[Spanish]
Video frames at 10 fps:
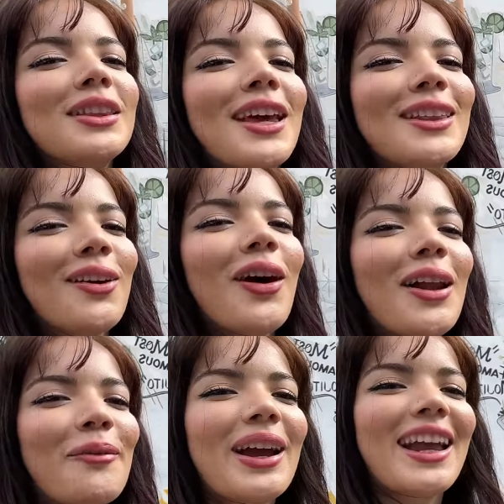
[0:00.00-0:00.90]
de toda
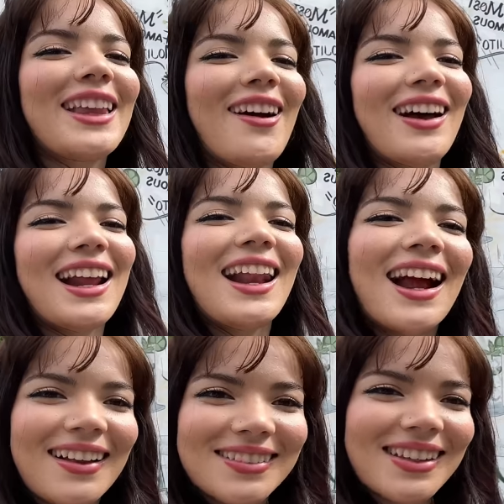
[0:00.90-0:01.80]
la pequeña Habana es
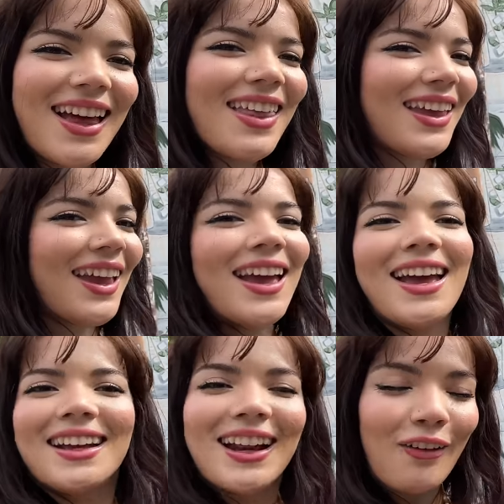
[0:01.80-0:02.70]
la cantidad de
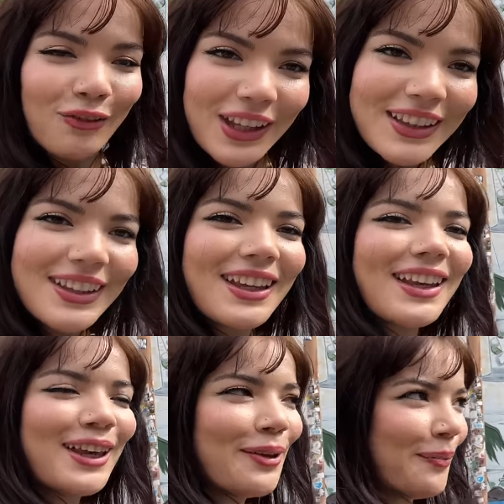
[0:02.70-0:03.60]

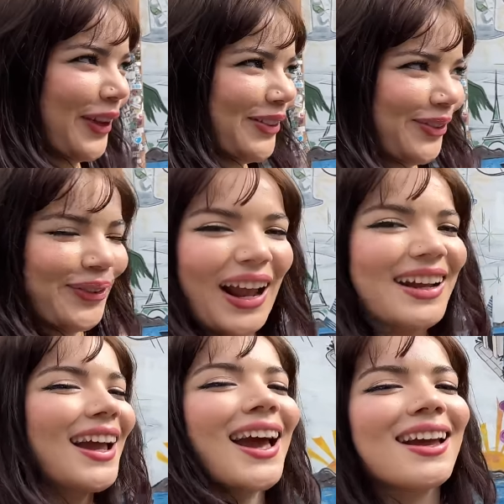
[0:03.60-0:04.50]
grafitis y pinturas
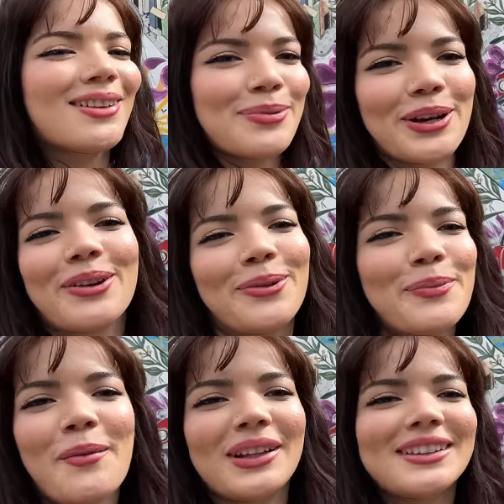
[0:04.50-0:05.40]
que hay, pues
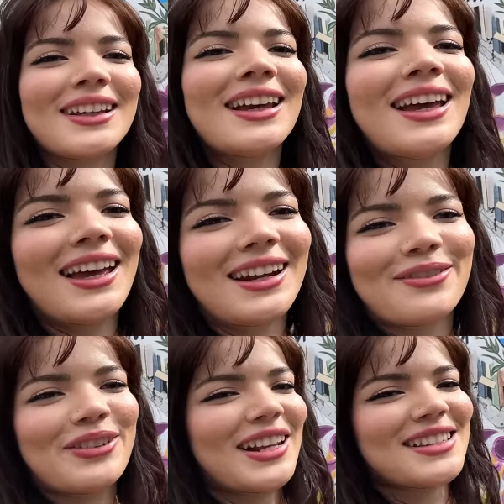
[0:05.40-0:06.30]
obviamente en
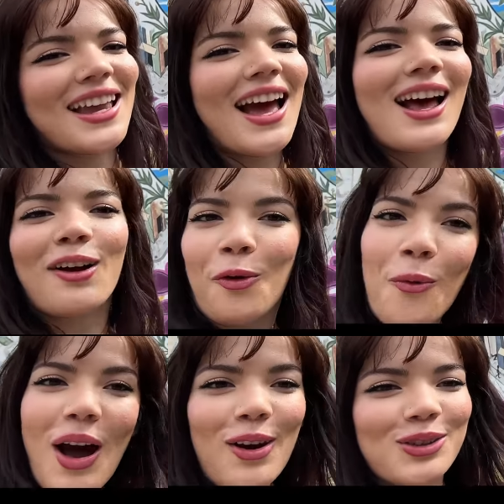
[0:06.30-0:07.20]
referencia a
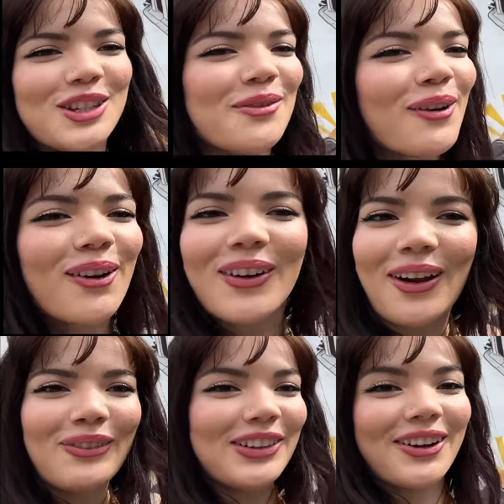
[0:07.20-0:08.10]
Cuba, los símbolos, el
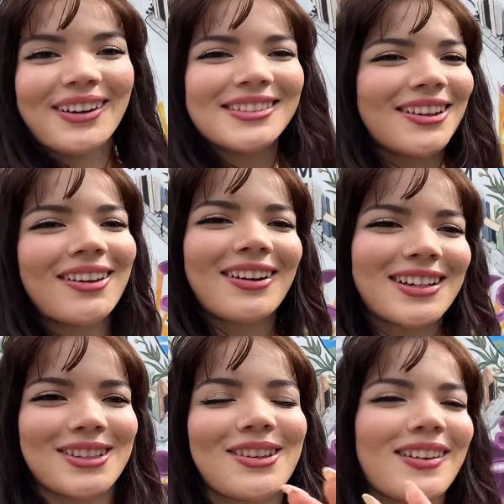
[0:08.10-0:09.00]
albedrón, todo
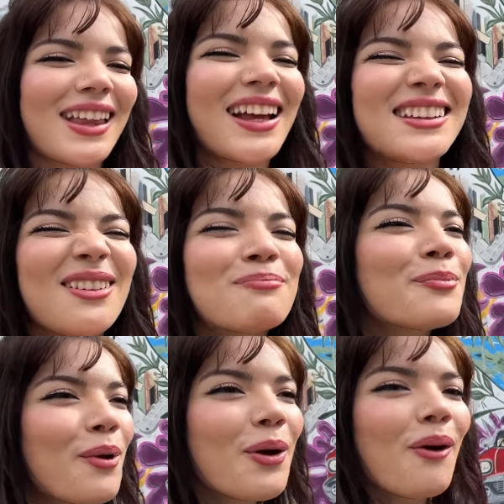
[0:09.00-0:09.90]
eso, de verdad que
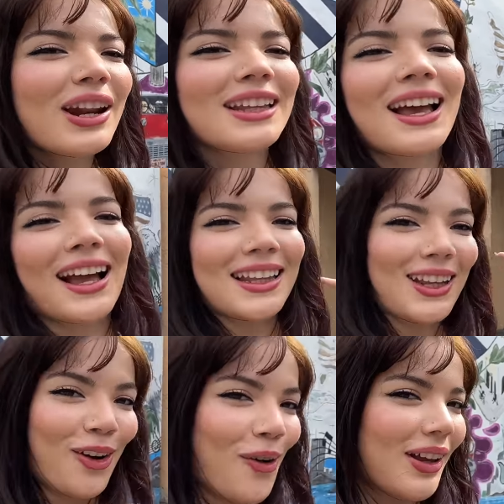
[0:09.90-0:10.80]
están muy bonitas. Aquí
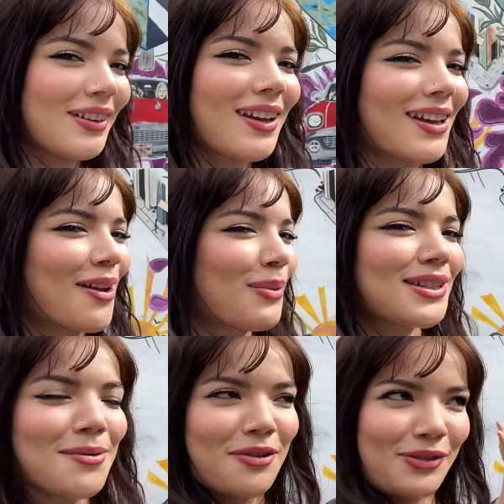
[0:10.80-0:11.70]
tengo esta, que ya me
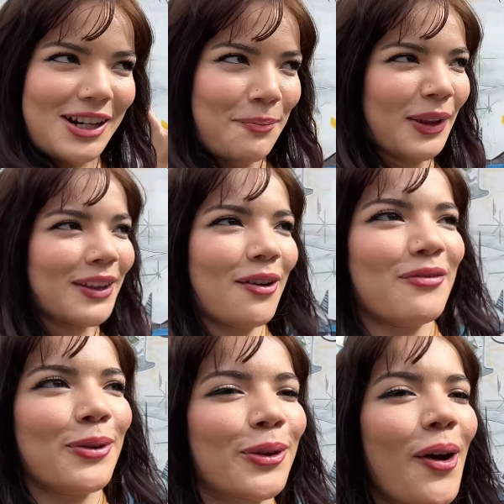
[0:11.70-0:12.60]
hice mi respectiva
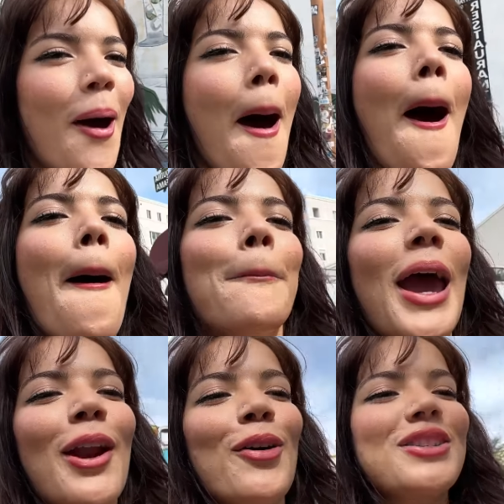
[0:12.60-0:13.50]
foto, pero